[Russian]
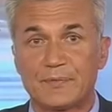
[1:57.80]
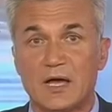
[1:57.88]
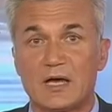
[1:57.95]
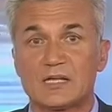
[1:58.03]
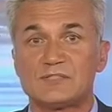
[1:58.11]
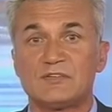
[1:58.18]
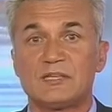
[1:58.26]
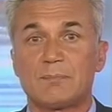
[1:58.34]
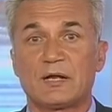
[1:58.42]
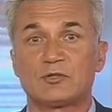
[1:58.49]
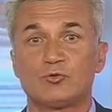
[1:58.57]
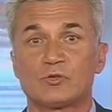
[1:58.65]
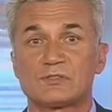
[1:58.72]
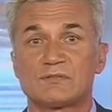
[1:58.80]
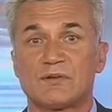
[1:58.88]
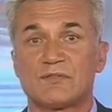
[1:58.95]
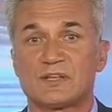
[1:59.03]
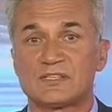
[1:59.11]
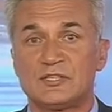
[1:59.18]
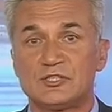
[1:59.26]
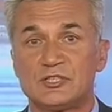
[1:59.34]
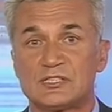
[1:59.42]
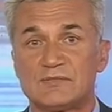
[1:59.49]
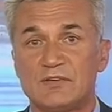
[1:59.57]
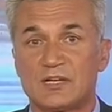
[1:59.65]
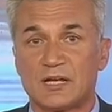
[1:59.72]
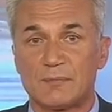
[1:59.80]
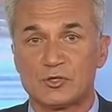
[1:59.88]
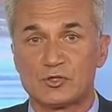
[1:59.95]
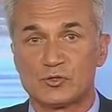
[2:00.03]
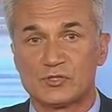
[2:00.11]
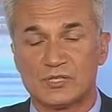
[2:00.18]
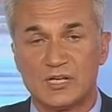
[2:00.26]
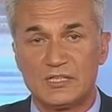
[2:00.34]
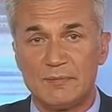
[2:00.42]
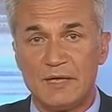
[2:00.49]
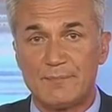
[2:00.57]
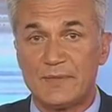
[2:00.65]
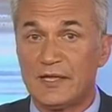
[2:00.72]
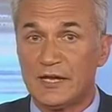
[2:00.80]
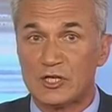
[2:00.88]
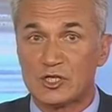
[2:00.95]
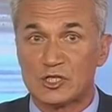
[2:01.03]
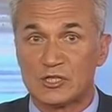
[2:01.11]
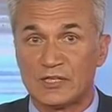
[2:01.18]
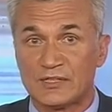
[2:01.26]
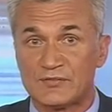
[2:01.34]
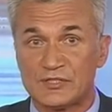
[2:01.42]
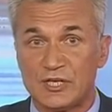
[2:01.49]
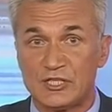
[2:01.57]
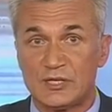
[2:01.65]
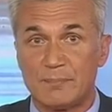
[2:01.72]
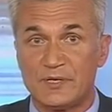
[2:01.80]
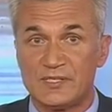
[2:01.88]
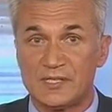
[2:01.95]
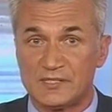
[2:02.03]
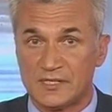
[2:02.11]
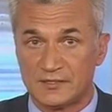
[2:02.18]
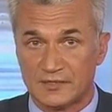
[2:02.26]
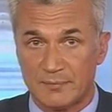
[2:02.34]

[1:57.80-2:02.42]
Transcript: О развитии партнерства в различных сферах между странами речь шла на встрече президента